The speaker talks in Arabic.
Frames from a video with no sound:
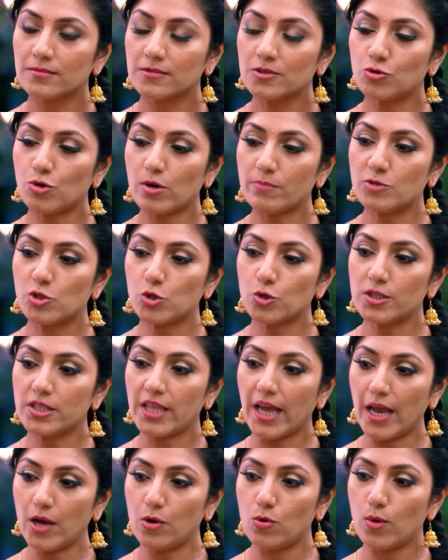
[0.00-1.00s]
بقى هلأ
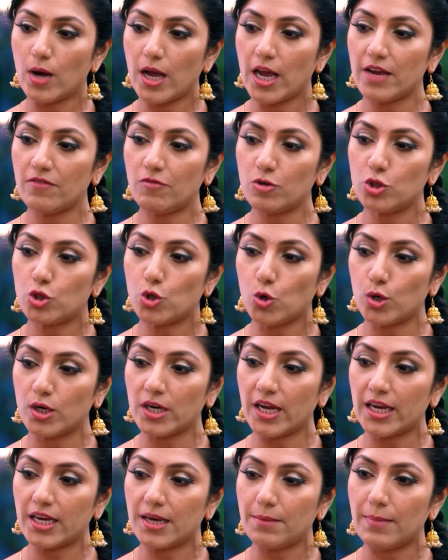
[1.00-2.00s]
يا مدام
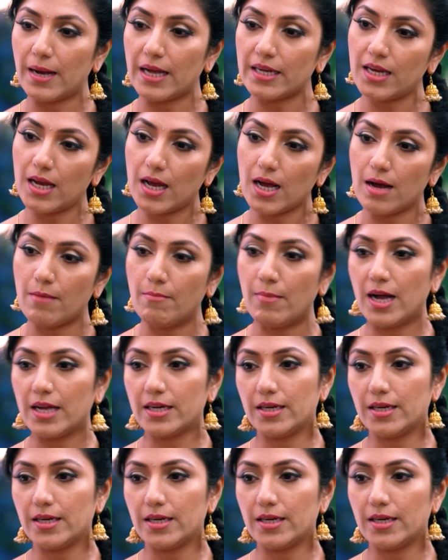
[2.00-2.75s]
وبغض النظر عن شو كان